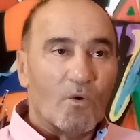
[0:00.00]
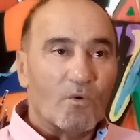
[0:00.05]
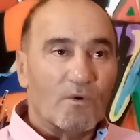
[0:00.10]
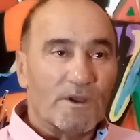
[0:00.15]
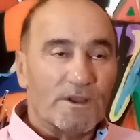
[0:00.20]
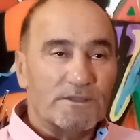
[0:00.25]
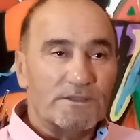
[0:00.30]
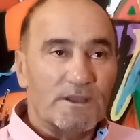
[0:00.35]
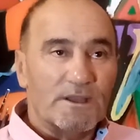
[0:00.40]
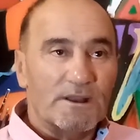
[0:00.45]

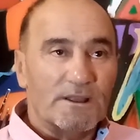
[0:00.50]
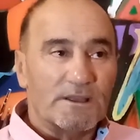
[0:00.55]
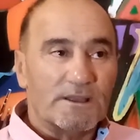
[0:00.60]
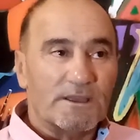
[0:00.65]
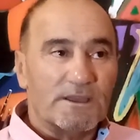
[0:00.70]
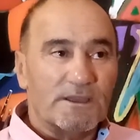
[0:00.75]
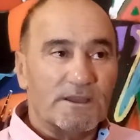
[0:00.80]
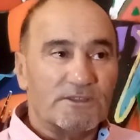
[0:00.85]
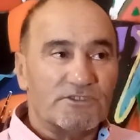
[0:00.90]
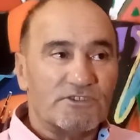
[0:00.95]
وكذلك
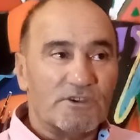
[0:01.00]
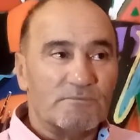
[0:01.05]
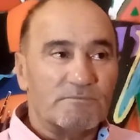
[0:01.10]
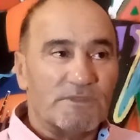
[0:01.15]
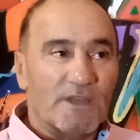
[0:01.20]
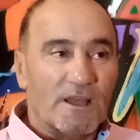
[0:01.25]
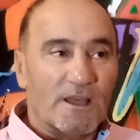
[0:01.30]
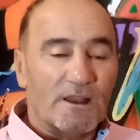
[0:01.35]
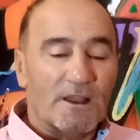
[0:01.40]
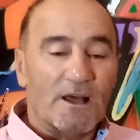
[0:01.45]

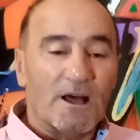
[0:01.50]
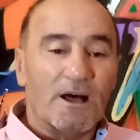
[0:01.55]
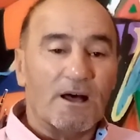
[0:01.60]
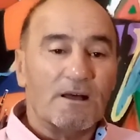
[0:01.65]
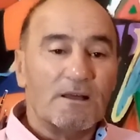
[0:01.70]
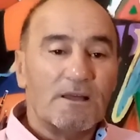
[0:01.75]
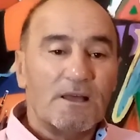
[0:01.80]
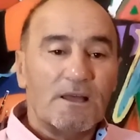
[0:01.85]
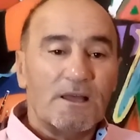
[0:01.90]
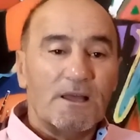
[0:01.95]
كيعتمد على
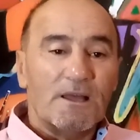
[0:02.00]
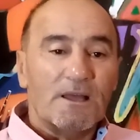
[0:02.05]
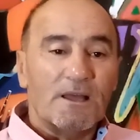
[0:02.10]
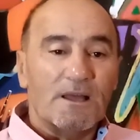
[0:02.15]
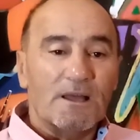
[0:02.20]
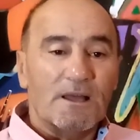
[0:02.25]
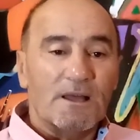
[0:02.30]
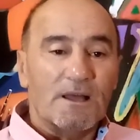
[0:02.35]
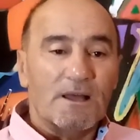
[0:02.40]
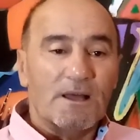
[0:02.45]

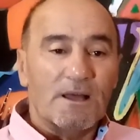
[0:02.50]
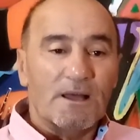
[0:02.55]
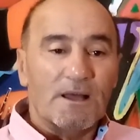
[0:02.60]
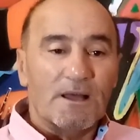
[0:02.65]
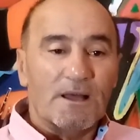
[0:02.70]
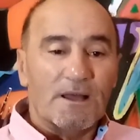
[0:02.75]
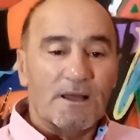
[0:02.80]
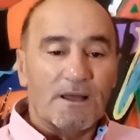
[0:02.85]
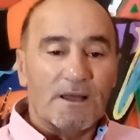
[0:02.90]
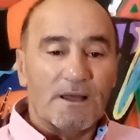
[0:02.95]

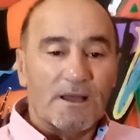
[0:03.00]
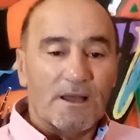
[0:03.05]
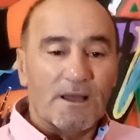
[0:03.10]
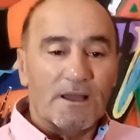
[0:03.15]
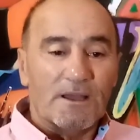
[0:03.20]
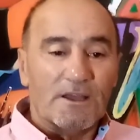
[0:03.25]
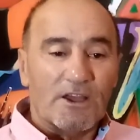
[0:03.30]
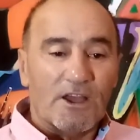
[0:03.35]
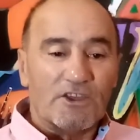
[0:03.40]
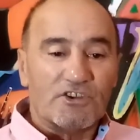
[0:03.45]
آه،
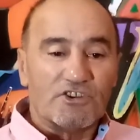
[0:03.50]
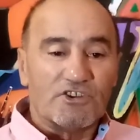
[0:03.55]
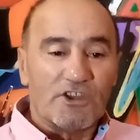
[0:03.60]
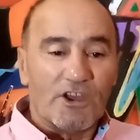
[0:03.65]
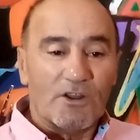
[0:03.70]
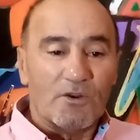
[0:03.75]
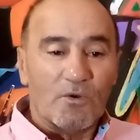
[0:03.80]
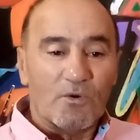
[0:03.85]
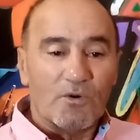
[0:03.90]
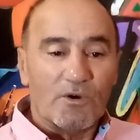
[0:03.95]
آه،
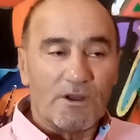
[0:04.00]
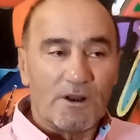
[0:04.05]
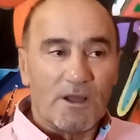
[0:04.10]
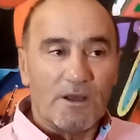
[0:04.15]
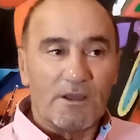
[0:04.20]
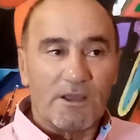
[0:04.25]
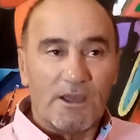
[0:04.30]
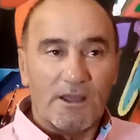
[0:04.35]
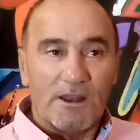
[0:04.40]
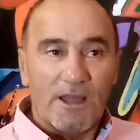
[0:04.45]
اشكال اخرى
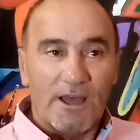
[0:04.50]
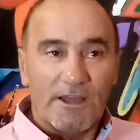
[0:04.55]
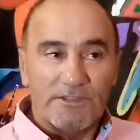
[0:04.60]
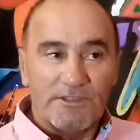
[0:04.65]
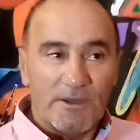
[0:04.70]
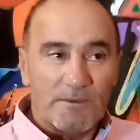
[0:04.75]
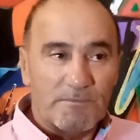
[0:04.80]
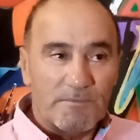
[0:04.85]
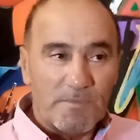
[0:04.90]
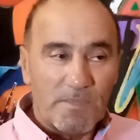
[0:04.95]

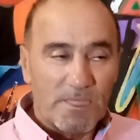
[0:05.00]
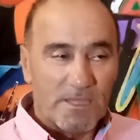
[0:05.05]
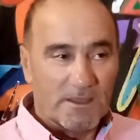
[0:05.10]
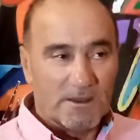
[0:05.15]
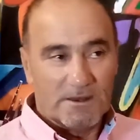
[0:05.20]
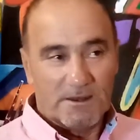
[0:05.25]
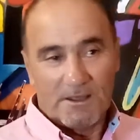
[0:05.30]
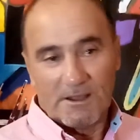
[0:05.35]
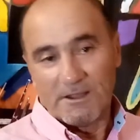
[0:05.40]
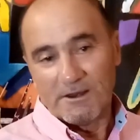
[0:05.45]
كالادب
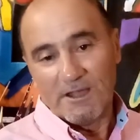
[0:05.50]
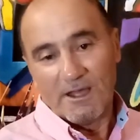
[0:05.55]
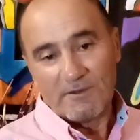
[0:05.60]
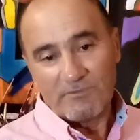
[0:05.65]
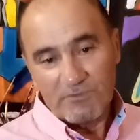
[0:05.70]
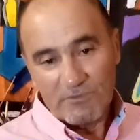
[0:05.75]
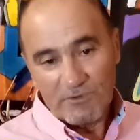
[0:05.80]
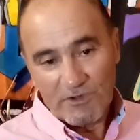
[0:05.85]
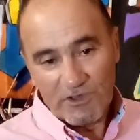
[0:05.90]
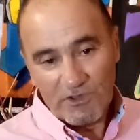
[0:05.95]
لان
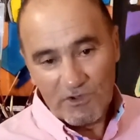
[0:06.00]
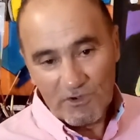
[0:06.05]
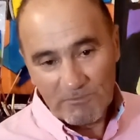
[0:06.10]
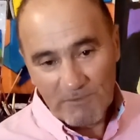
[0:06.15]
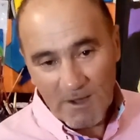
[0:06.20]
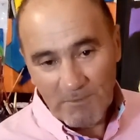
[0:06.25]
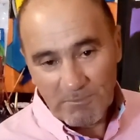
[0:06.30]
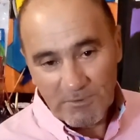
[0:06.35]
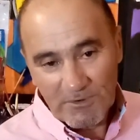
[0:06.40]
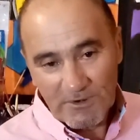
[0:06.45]
كنعرفوا غيوم
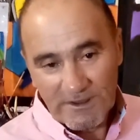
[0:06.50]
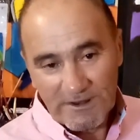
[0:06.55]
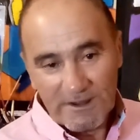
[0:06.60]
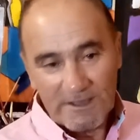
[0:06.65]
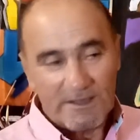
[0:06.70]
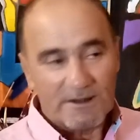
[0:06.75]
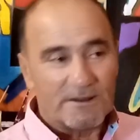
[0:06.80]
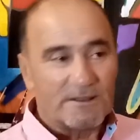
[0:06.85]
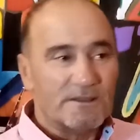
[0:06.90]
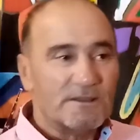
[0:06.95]

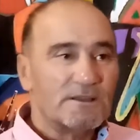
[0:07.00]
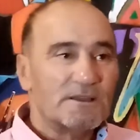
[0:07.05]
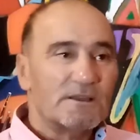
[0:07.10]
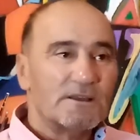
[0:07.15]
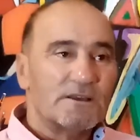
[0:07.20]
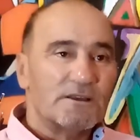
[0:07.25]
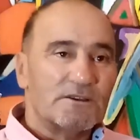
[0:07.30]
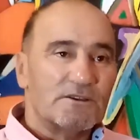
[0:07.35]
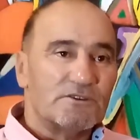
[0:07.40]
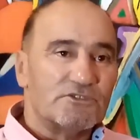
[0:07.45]
ابولينير
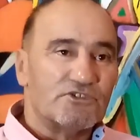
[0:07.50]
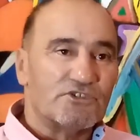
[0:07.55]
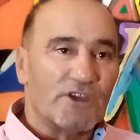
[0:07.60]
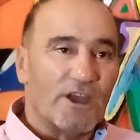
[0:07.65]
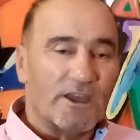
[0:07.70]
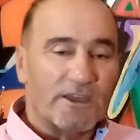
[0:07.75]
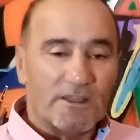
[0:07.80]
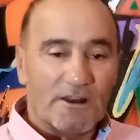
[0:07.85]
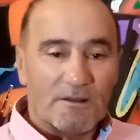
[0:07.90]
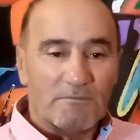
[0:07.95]

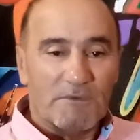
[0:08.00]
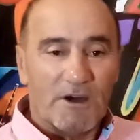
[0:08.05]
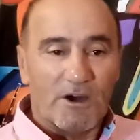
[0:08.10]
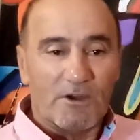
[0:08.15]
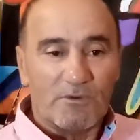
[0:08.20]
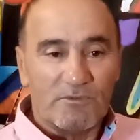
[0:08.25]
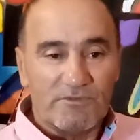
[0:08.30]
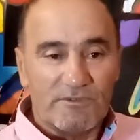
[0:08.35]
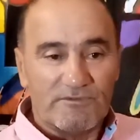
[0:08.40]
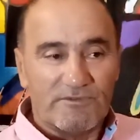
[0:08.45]
الشاعر
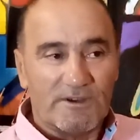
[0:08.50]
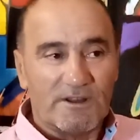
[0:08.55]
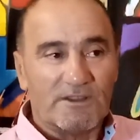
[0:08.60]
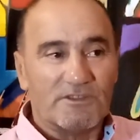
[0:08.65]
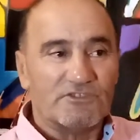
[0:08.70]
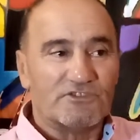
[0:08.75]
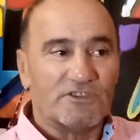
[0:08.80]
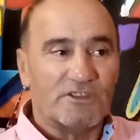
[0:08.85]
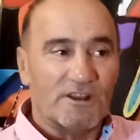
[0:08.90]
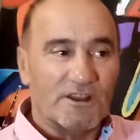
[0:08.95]
المعروف
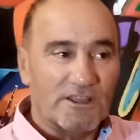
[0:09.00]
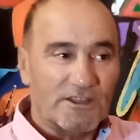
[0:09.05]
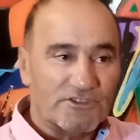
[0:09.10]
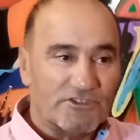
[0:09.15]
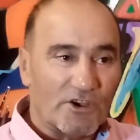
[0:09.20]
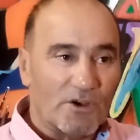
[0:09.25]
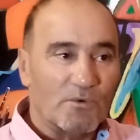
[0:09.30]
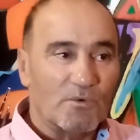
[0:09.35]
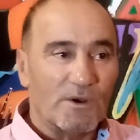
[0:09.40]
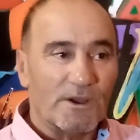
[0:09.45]
الفرنسي اللي
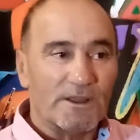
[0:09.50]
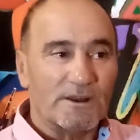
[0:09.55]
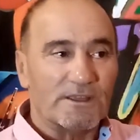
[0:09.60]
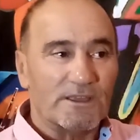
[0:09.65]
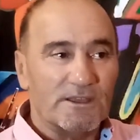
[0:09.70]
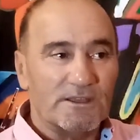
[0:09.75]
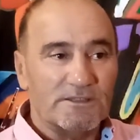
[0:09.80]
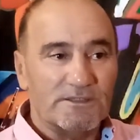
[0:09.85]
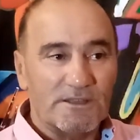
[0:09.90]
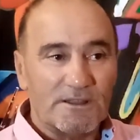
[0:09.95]
حتى هو كان
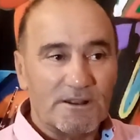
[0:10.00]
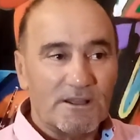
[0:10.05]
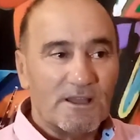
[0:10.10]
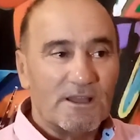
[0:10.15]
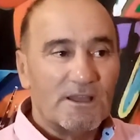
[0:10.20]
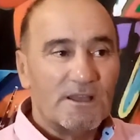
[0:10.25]
كيدير